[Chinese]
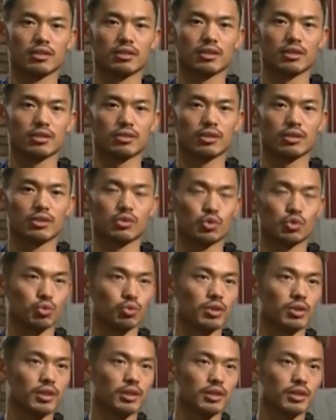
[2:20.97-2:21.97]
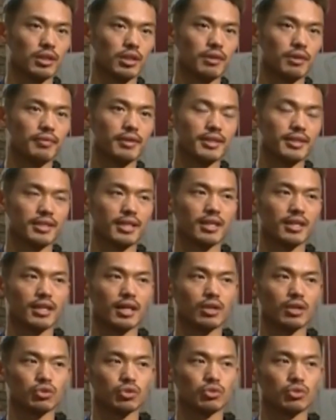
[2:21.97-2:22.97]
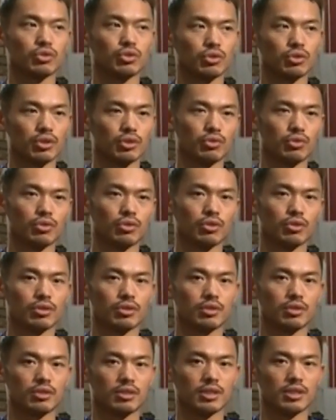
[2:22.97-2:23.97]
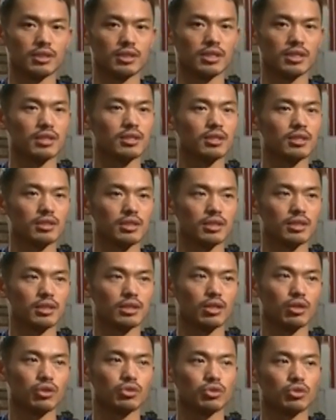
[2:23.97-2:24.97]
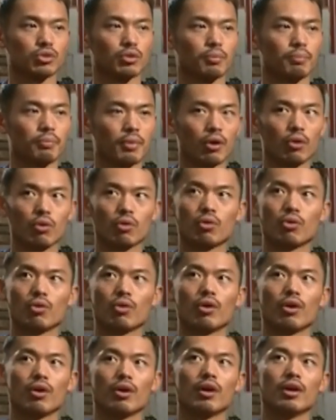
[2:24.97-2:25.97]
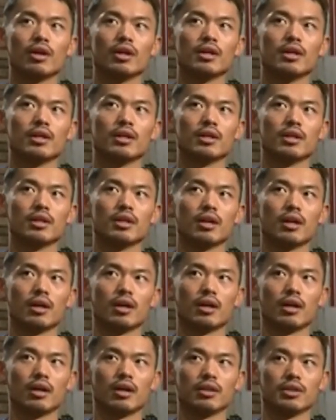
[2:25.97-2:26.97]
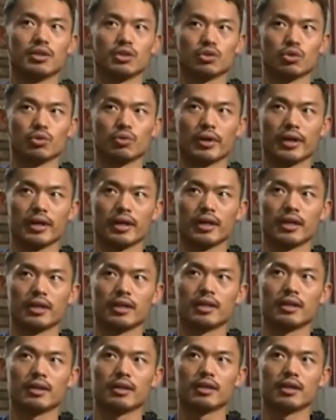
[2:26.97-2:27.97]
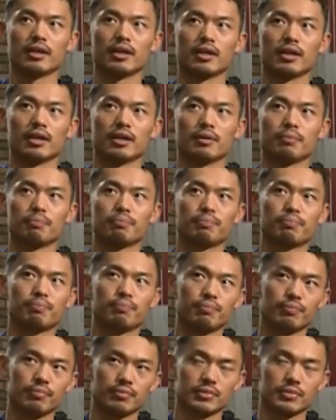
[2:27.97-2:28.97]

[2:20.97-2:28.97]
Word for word: 很很很足的，因为在亚洲有很多顶尖的这个高手，包括啊李宗伟，呃，